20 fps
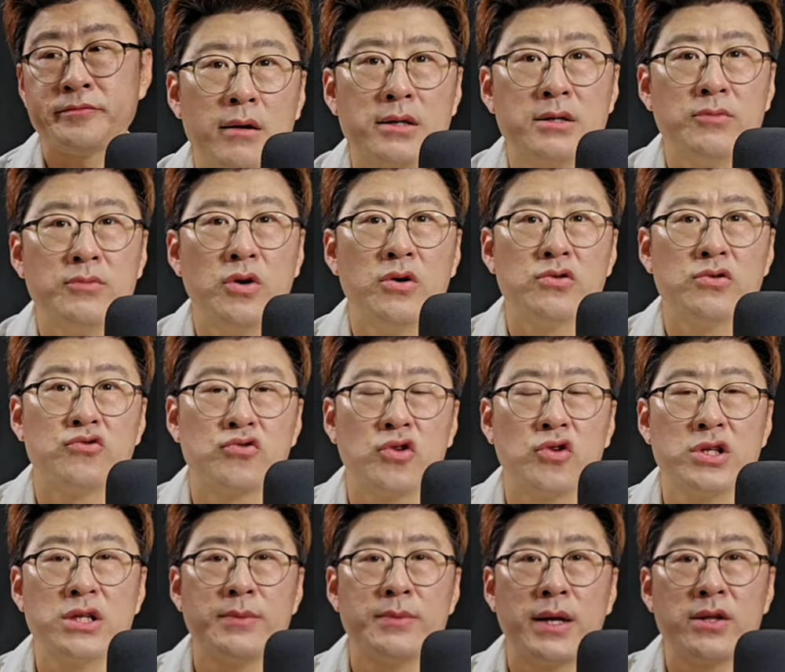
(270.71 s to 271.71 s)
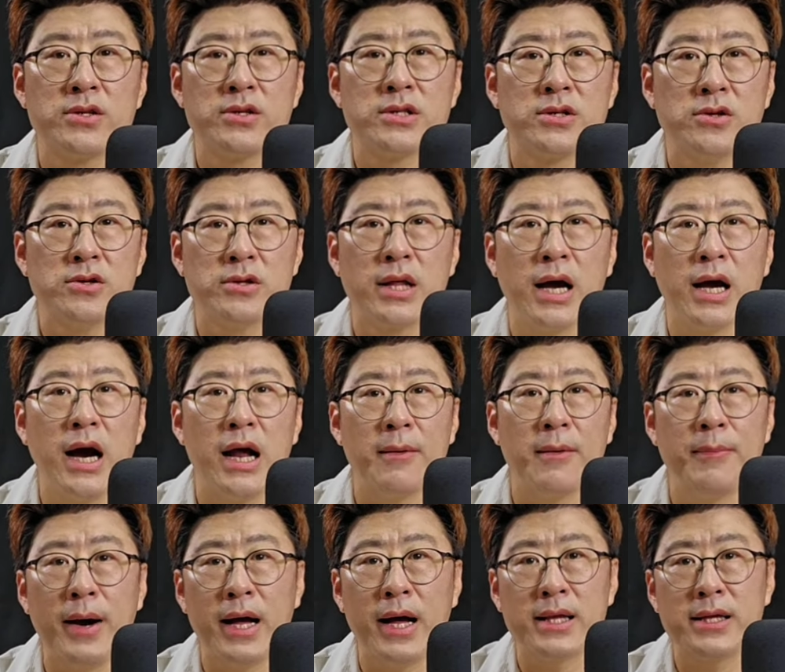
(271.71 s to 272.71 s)
그래서 뭐 죽던지 말든지 그건 내가
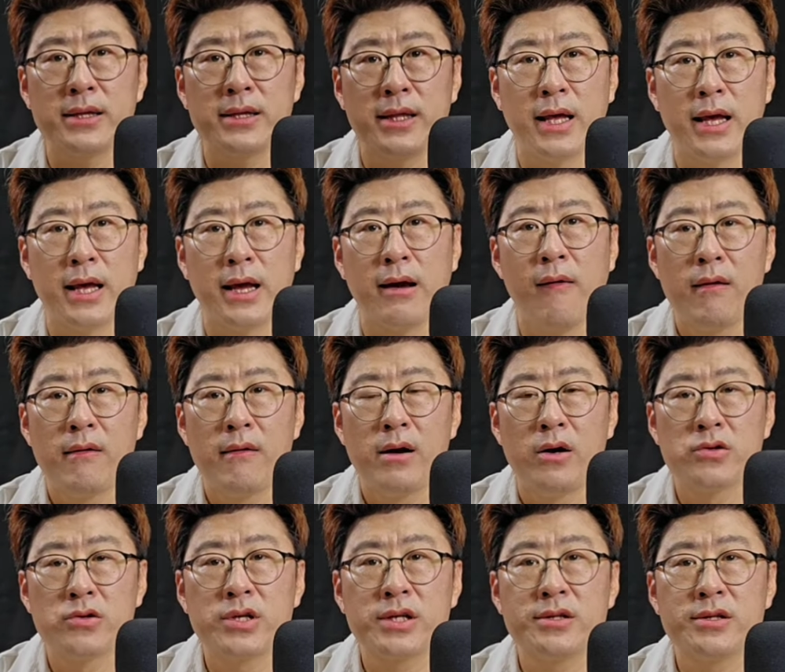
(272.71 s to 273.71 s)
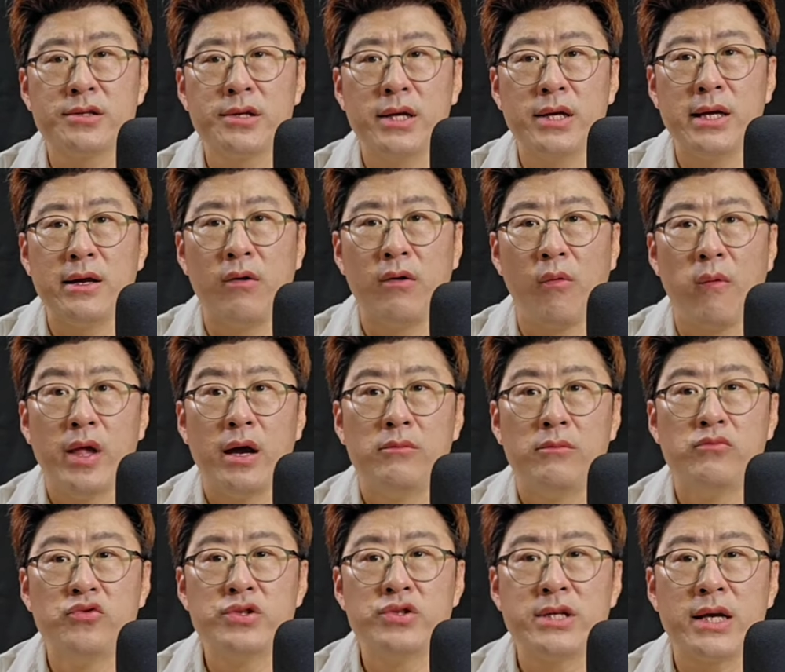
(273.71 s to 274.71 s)
알 바 아닌데 어쨌든 이
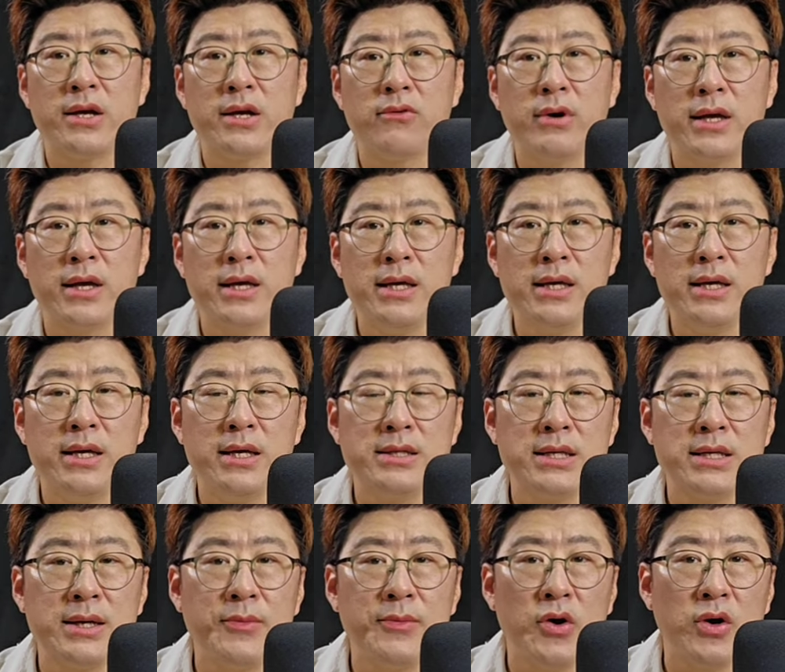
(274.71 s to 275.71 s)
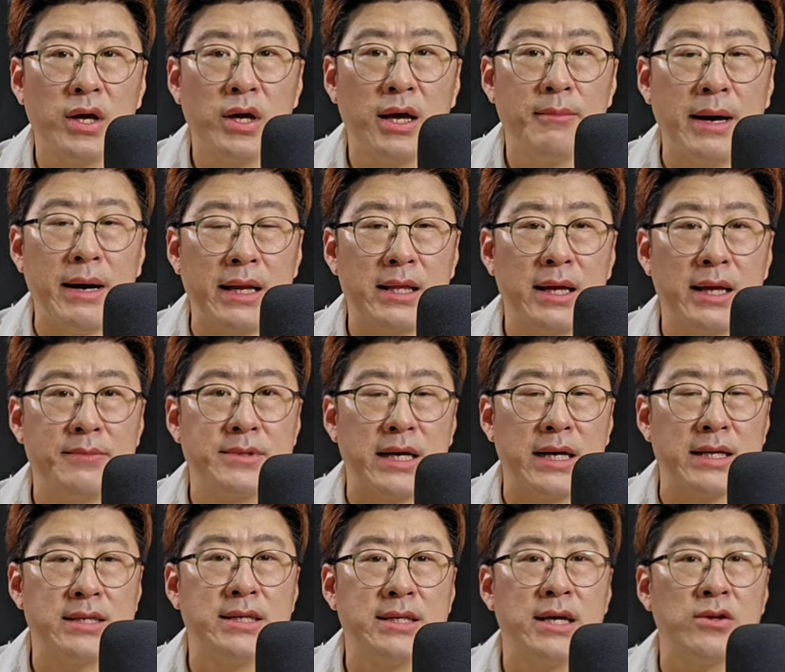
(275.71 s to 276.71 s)
문재인과 이재명의 만남
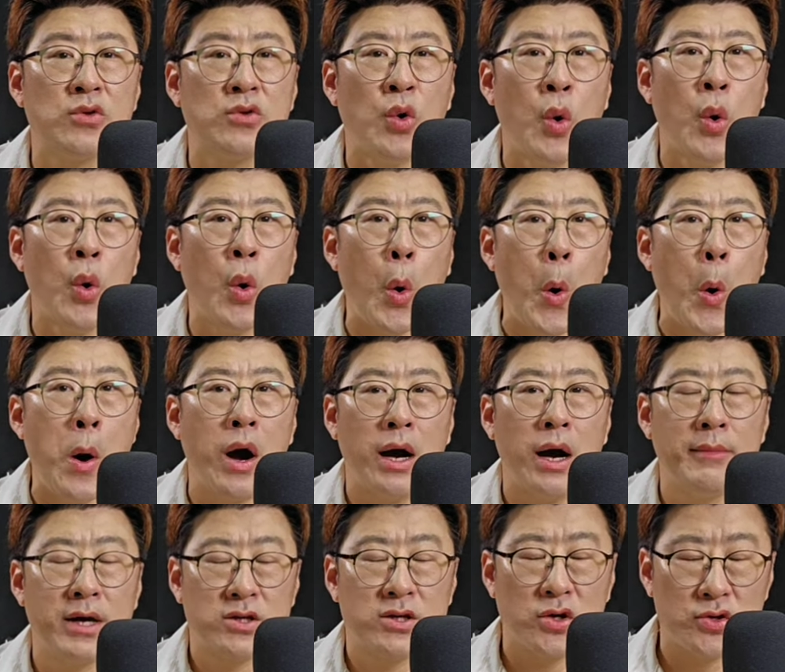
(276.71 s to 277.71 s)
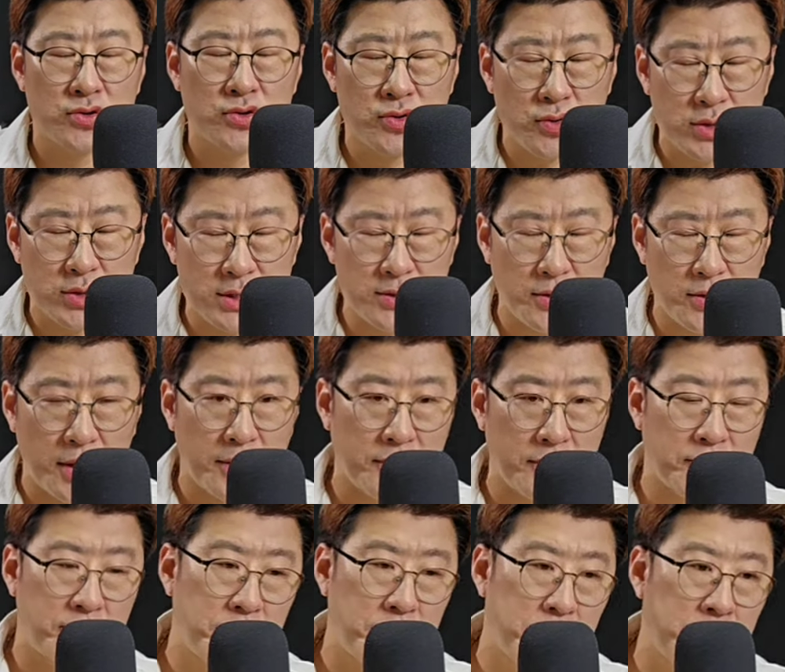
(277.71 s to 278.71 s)
자체도 아마 저쪽
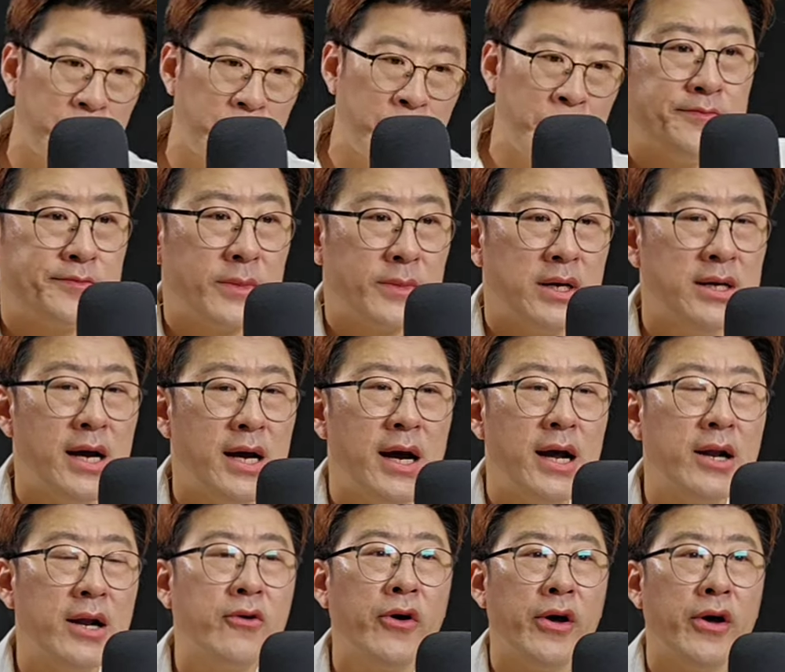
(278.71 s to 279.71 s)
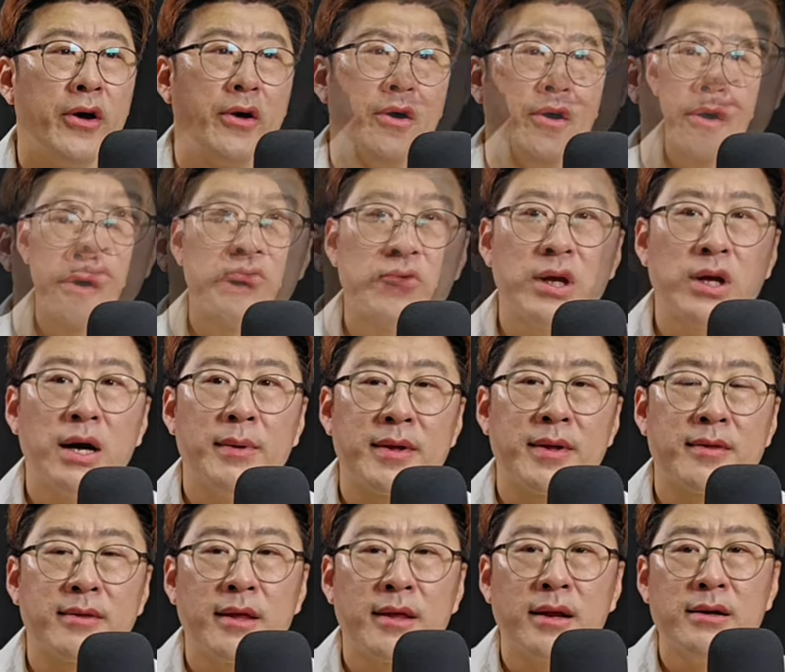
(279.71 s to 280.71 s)
진영에서도 의아할 거예요. 우리가
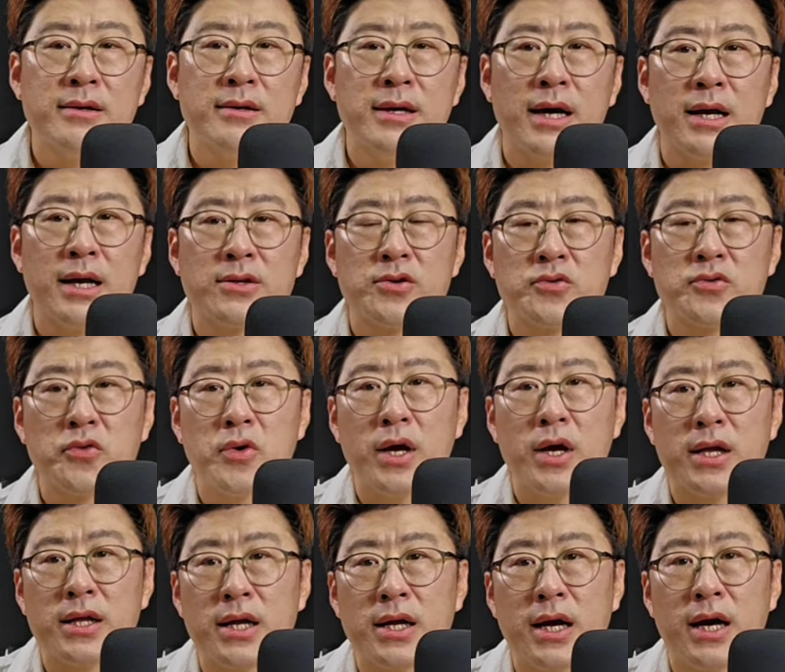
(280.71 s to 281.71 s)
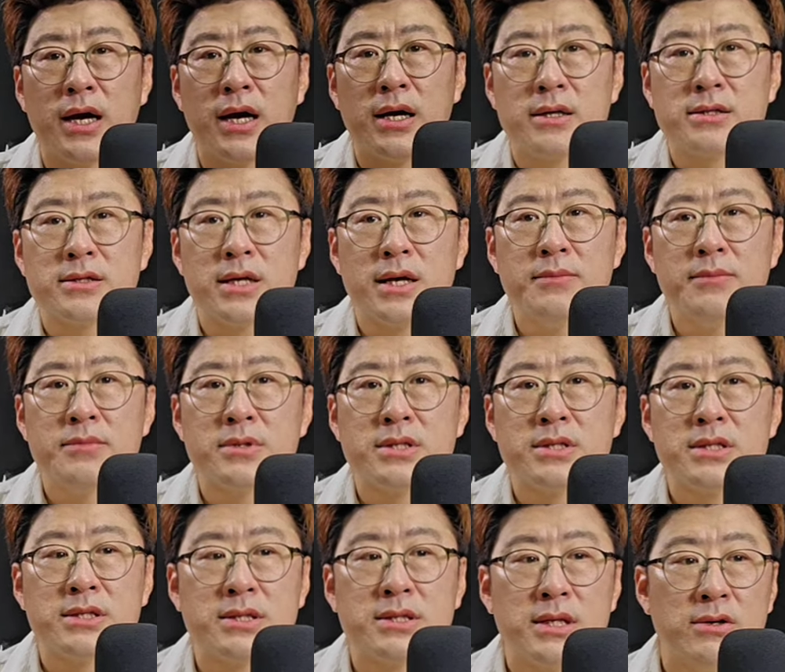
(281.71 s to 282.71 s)
봤을 때는 의아하는 정도가 아니라 참
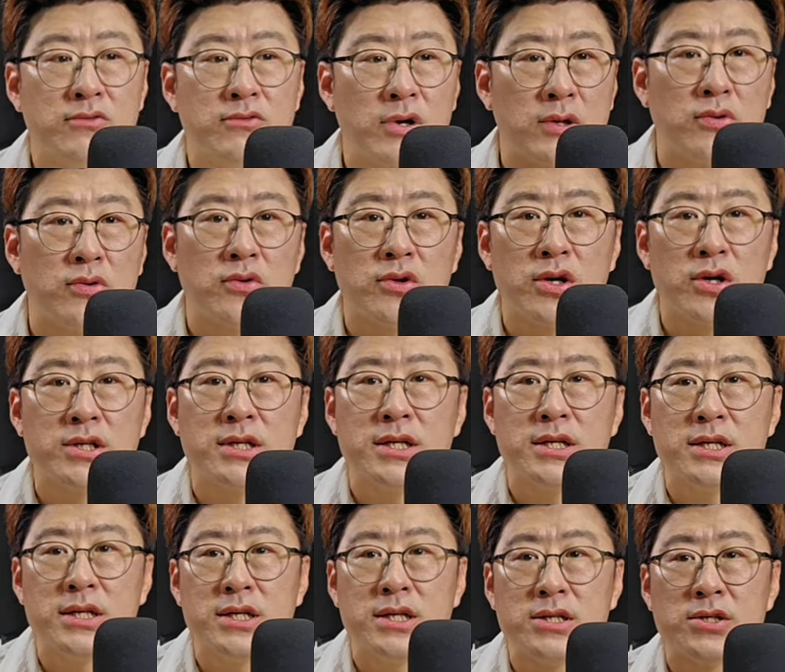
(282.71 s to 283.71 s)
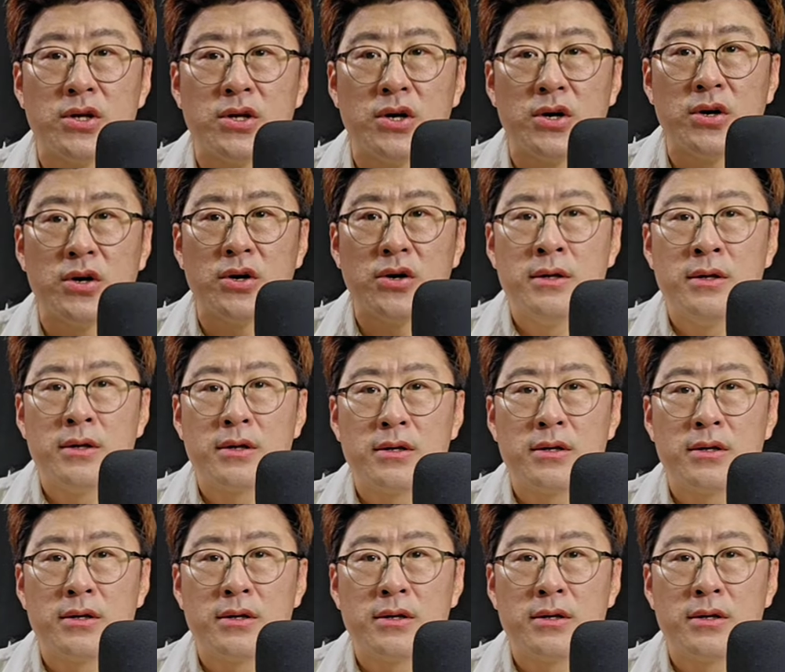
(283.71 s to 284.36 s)
진짜 우라통 터지는 일이죠.